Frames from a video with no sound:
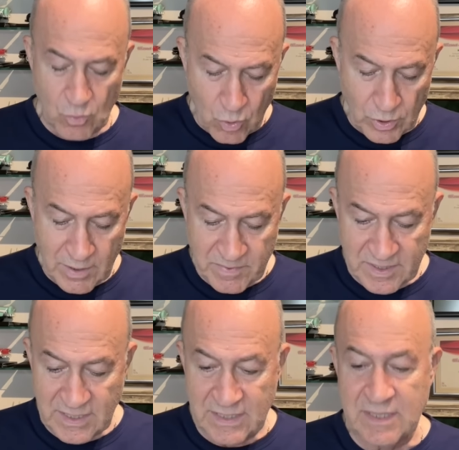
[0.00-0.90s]
Öyle
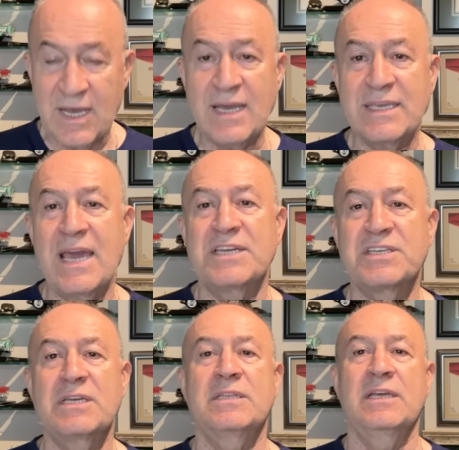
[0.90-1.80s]
bir iddia
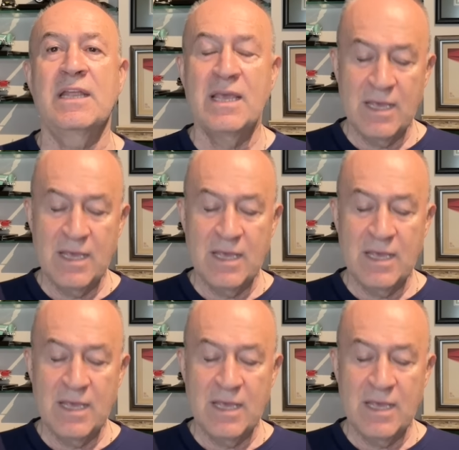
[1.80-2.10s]
gerçek değil.